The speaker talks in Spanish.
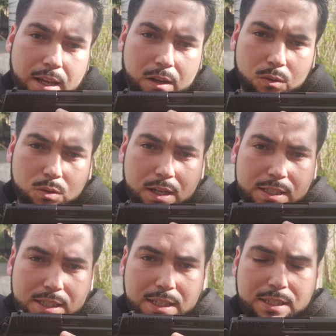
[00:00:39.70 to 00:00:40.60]
de una
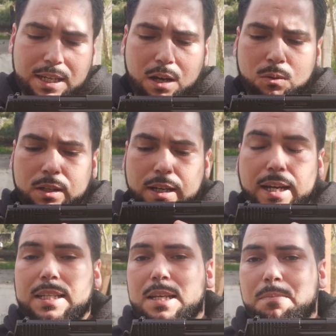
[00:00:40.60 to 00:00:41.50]
Sig Sauer
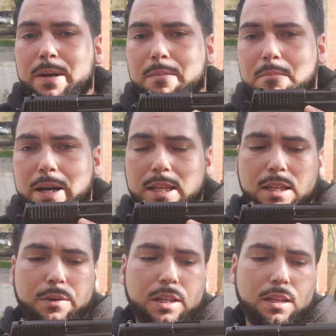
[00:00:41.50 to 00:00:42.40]

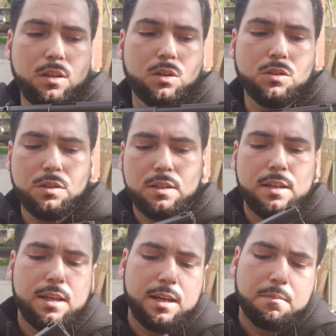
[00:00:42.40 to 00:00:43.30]
SP2022
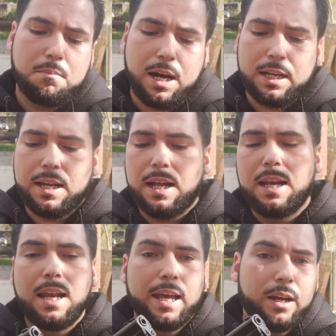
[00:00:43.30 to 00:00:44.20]
marca
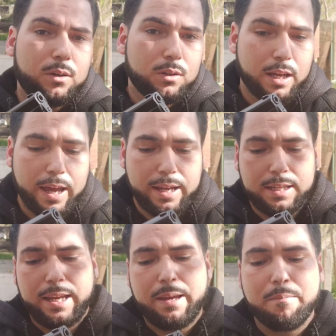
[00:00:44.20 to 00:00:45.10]
Leo
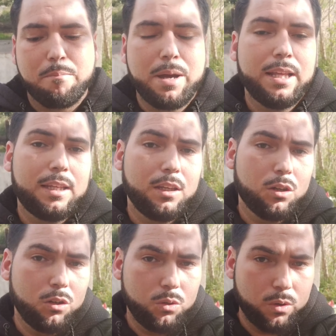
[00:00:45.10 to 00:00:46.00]

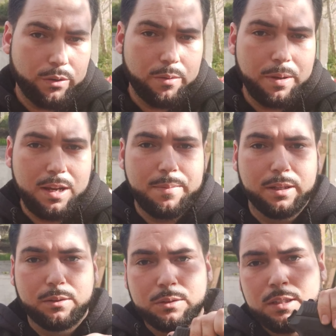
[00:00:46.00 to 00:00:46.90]
GT22 9 mm.
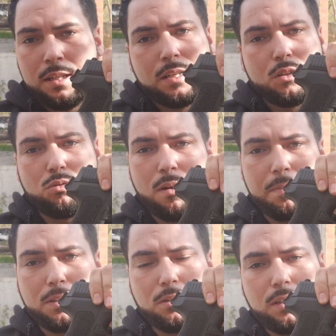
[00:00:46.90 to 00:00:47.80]
Es
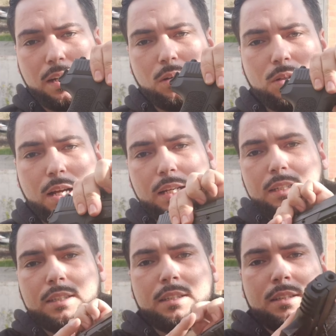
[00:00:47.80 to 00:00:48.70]
una pistola regular,